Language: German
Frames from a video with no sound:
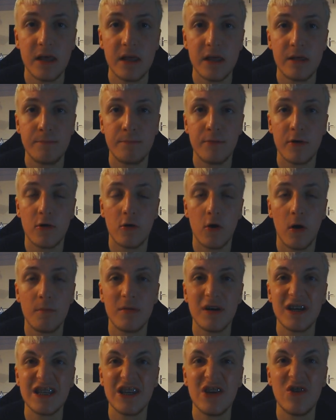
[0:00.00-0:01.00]
Ich
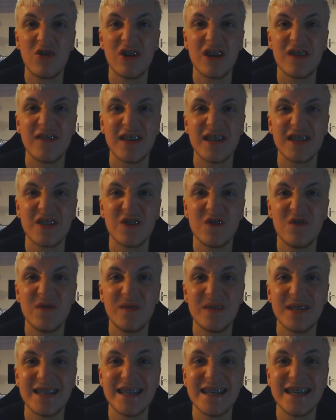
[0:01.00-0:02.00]
bekomme, die Lücke ist fast zu,
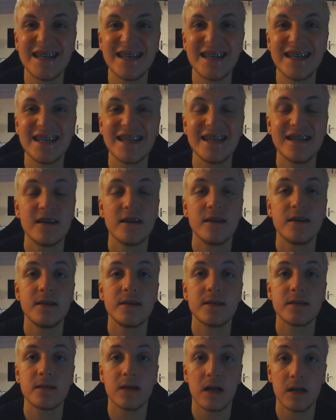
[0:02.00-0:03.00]
wie man sehen kann,
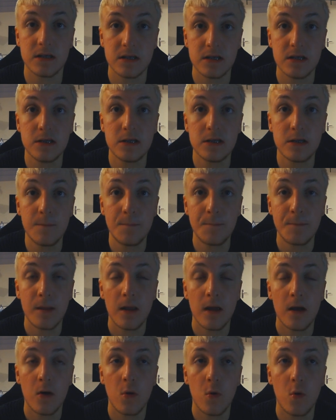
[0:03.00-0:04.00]
ist alles easy.
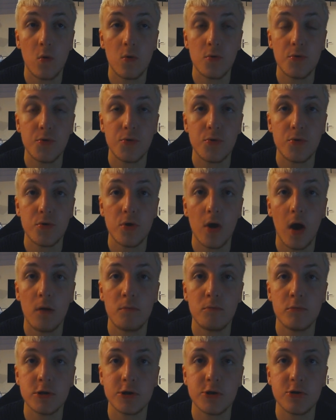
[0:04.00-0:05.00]
Und
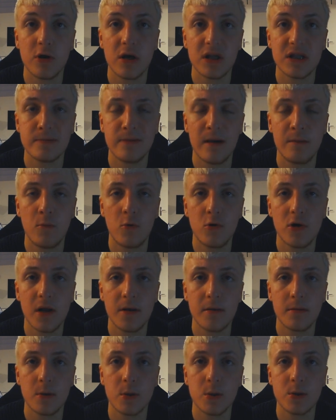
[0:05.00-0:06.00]
ja, in circa zwei
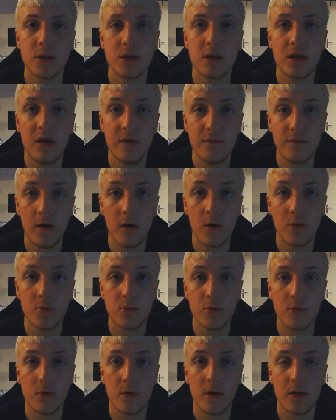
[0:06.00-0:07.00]
Monaten ist die Kiefer
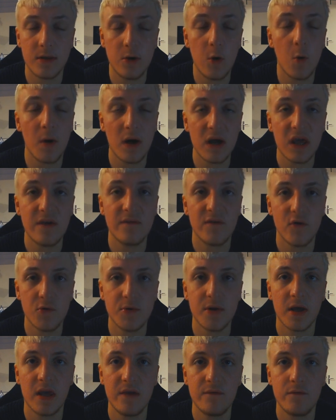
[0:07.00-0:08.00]
und die Oberkiefer- und
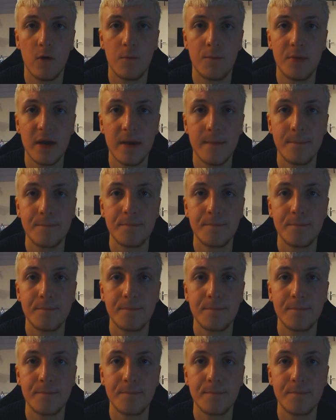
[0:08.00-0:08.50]
Unterkiefer-OP.